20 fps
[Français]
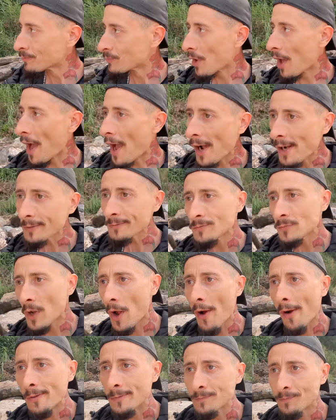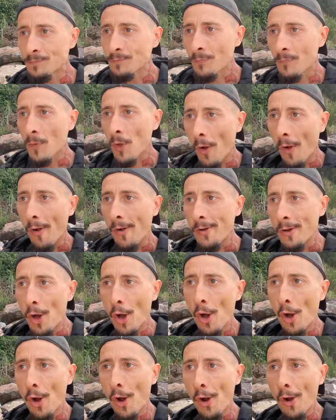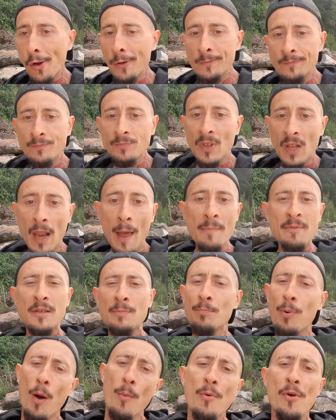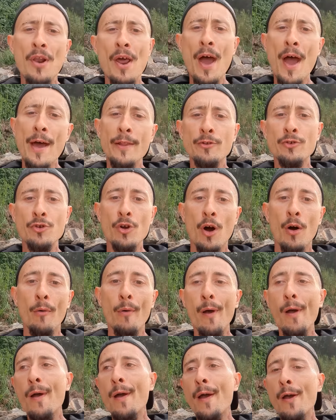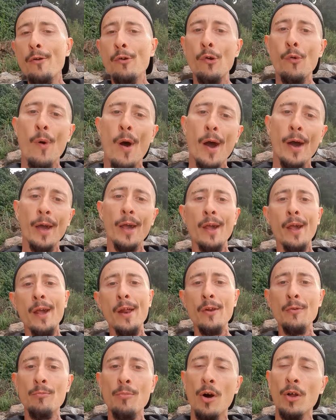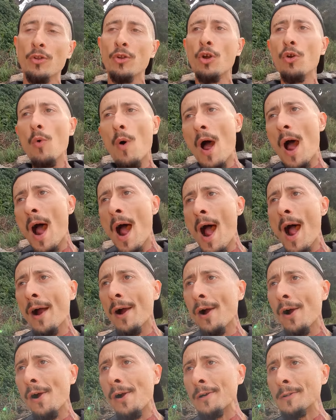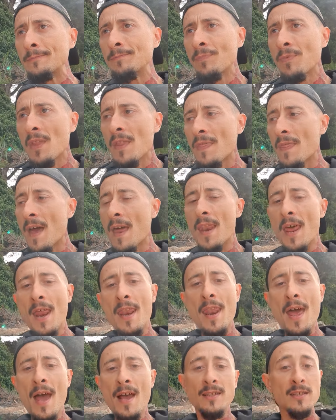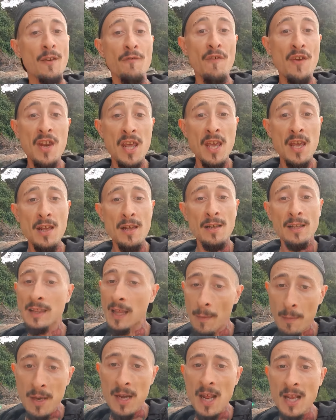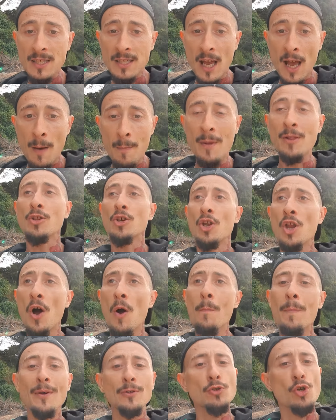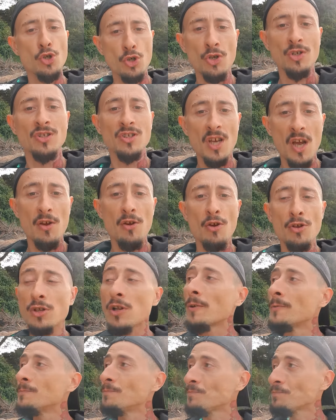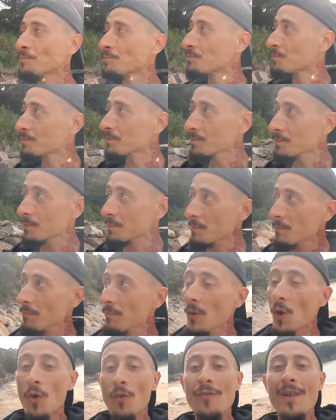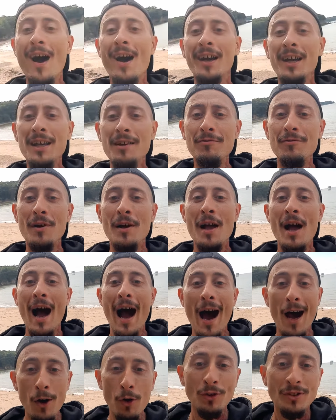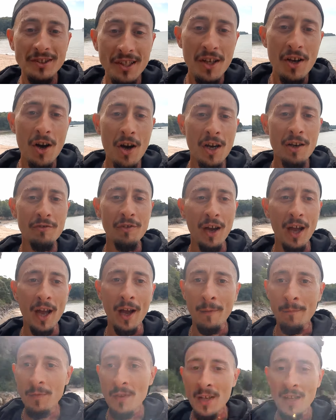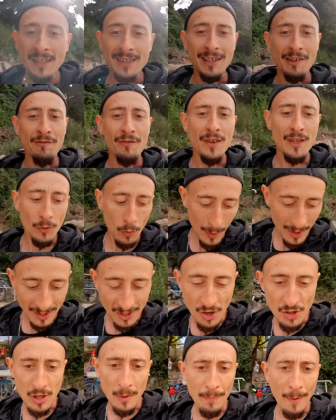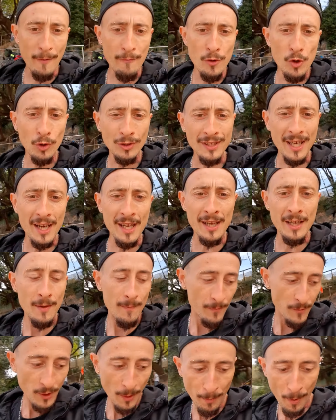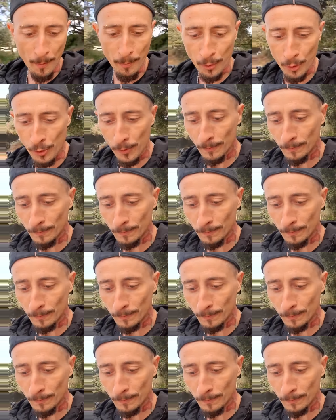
Hein euh, la petite promenade, genre ouais, le Loiret, le bord de Loire, euh, nanana, c'est fini, terminé ça. Maintenant, on passe aux choses sérieuses. On arrive à l'océan, les frères. Ça fait trois ans, j'ai pas vu l'eau salée, j'en peux plus.